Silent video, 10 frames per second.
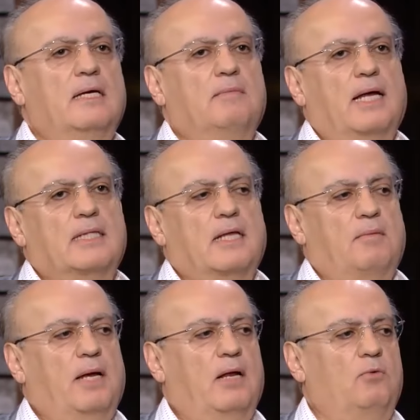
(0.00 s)
ايه معطر
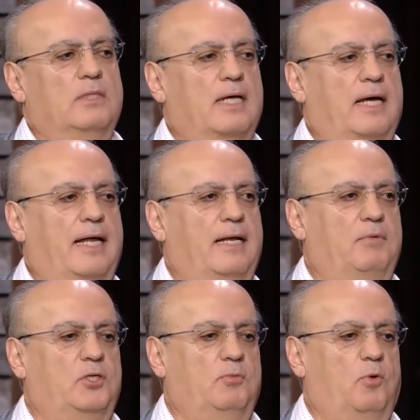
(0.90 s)
بهالوزاره حدا
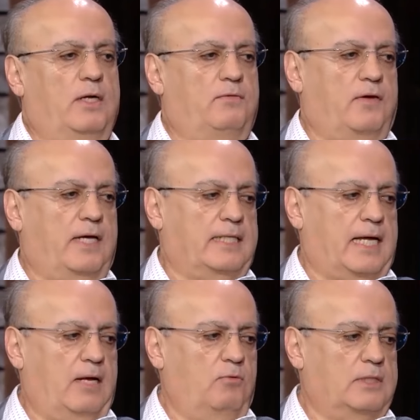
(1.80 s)
بيجيب وليد فياض
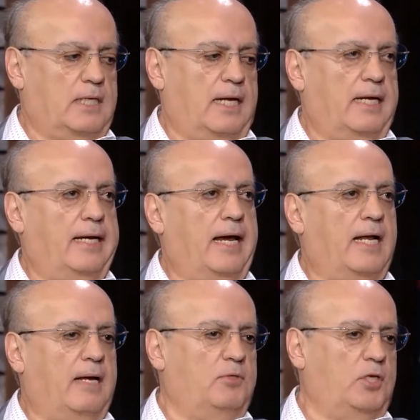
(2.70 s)
على الوزاره يعني
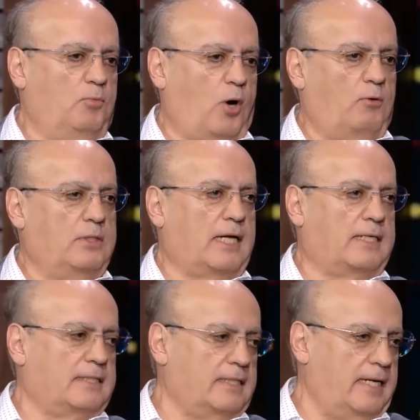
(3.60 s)
حرام جيبه على وزاره
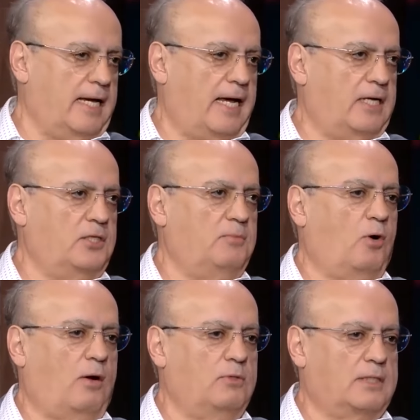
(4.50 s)
السياحه
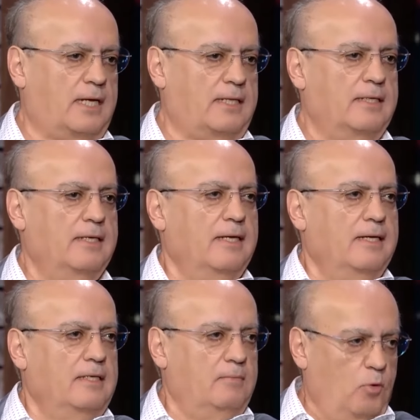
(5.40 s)
جيبه على وزاره
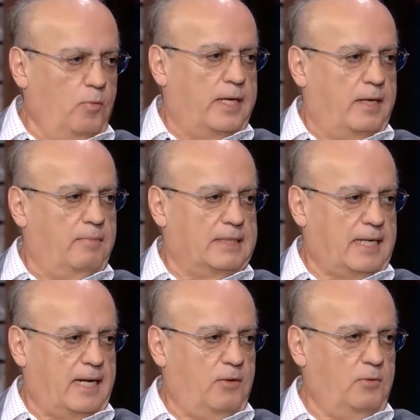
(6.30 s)
ممكن بس
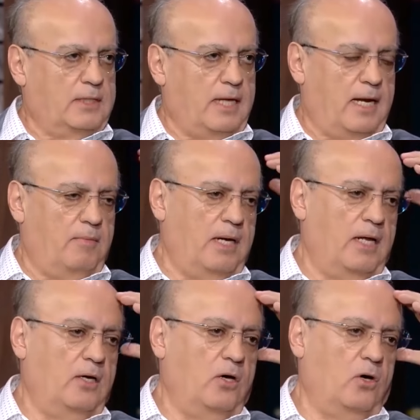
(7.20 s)
على وزاره من
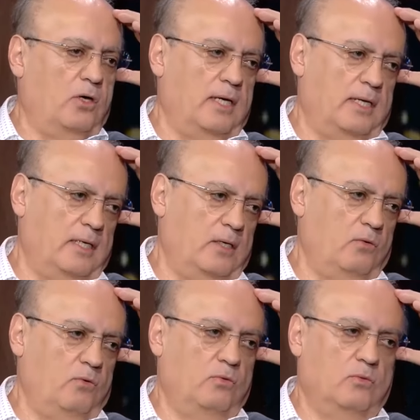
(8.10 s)
هالنوع يعني
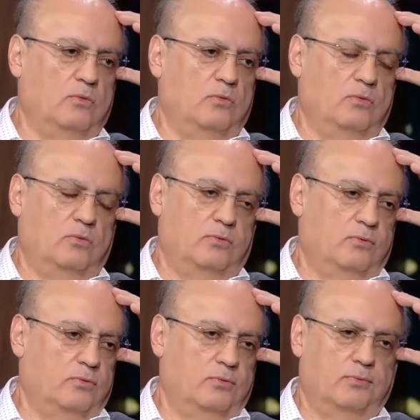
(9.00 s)
و...
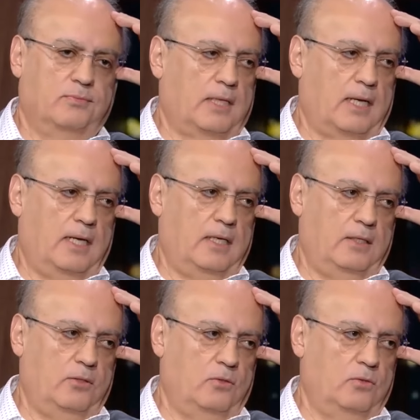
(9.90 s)
الله
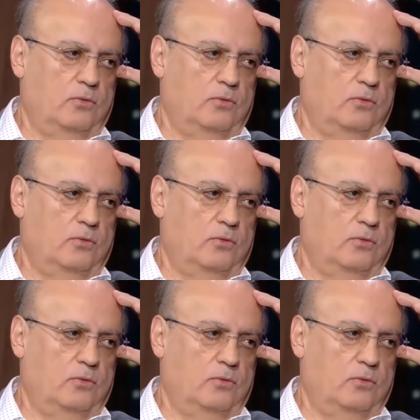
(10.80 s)
يعينه